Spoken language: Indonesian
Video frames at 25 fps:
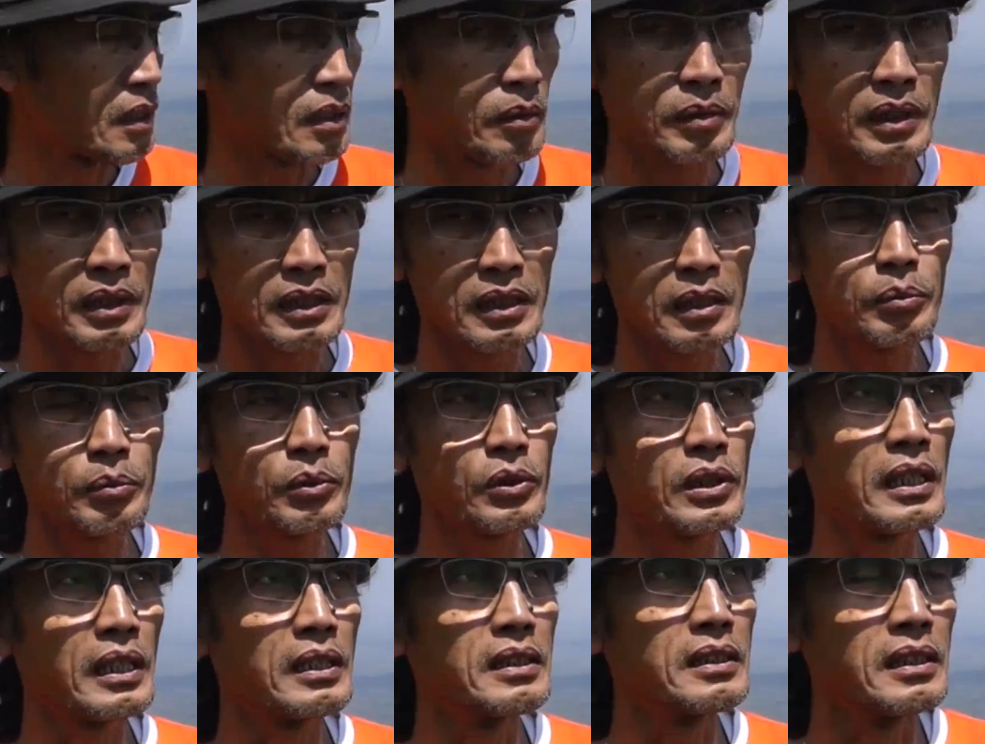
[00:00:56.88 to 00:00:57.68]
tempatnya
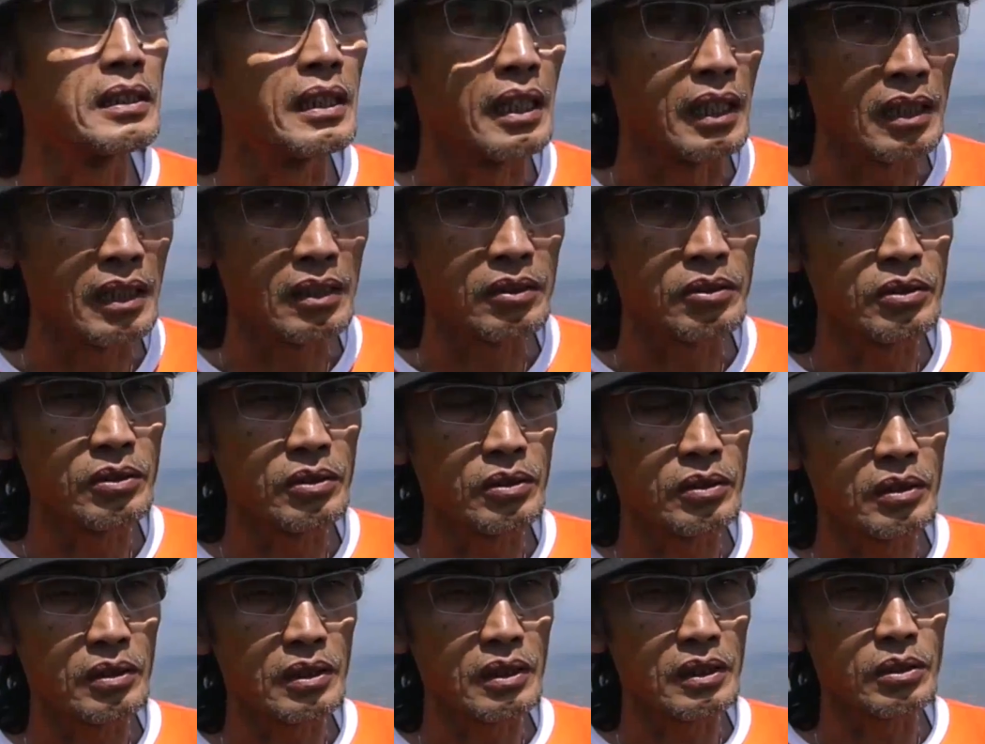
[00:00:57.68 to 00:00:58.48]
potensial
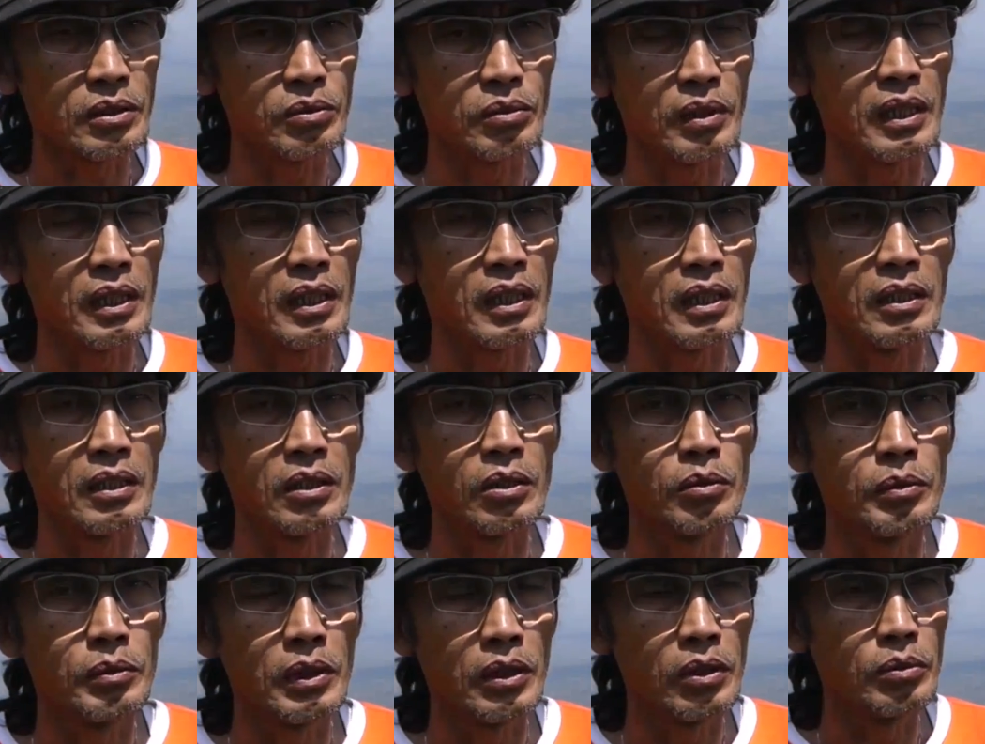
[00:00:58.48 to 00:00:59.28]
untuk kejuaraan
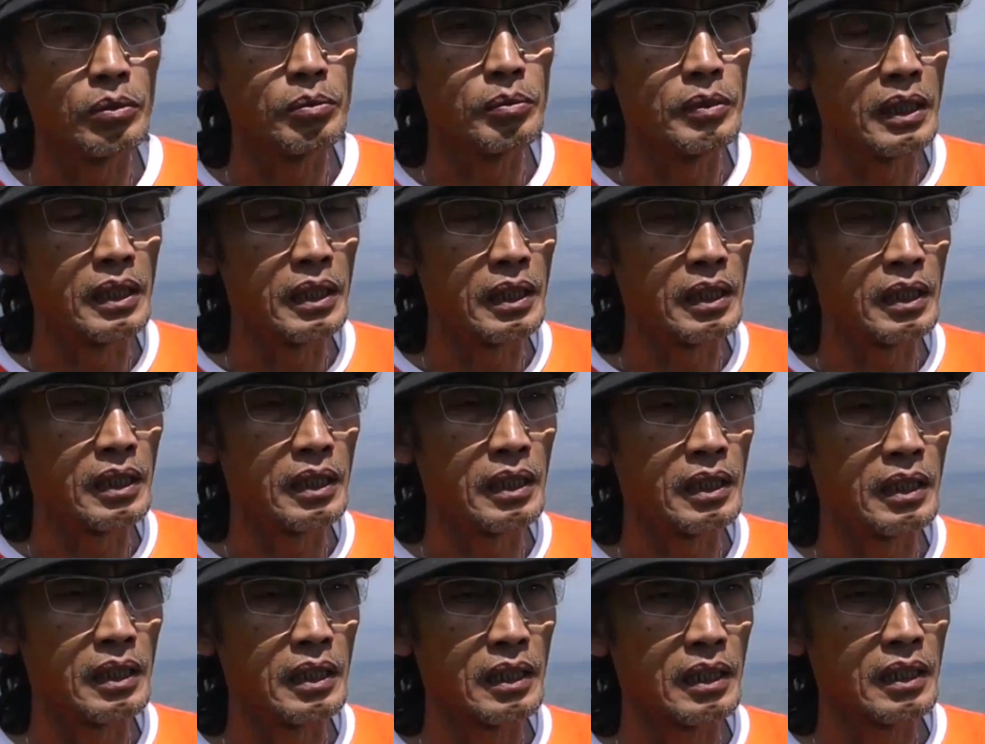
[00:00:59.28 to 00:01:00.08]
nomor
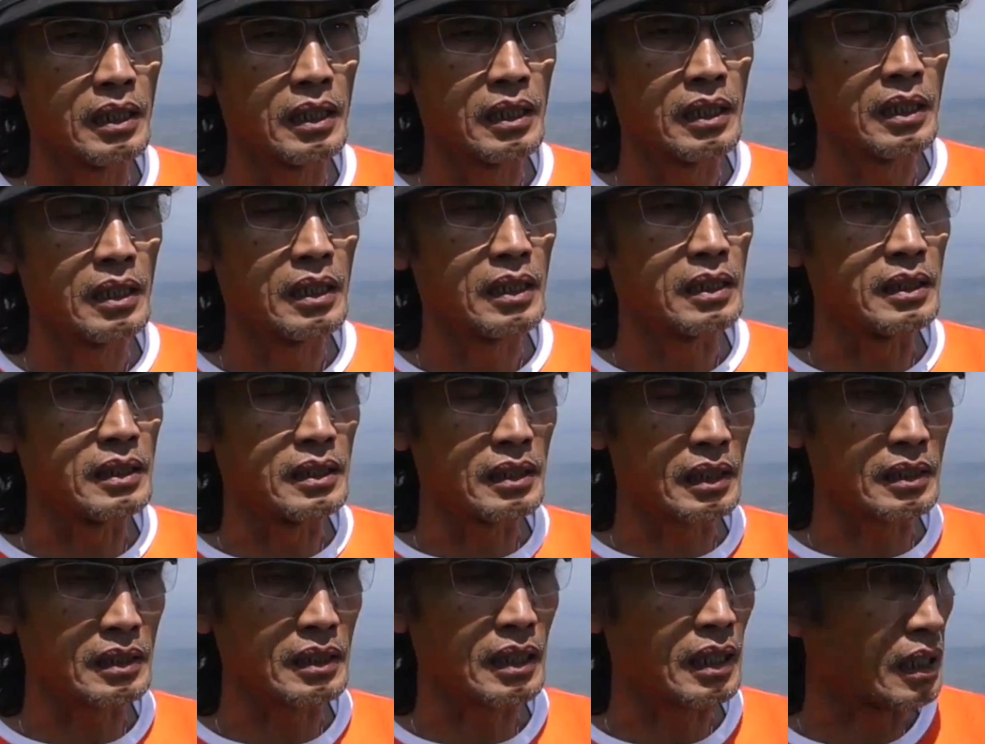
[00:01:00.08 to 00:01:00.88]
lomba
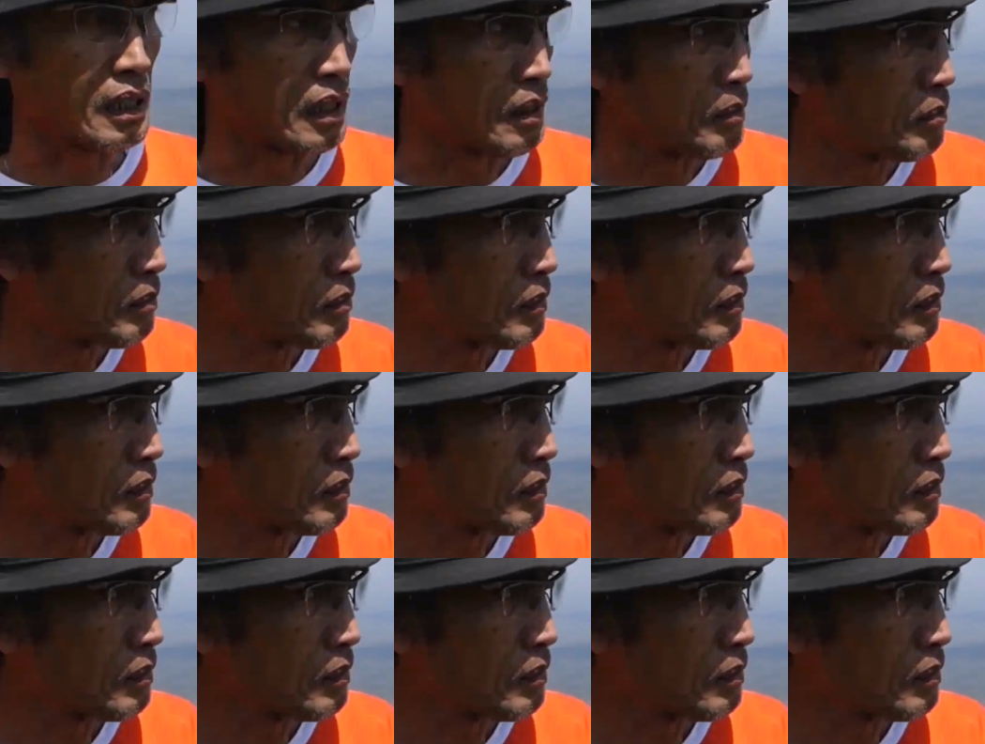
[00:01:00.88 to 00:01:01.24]
lintas alam.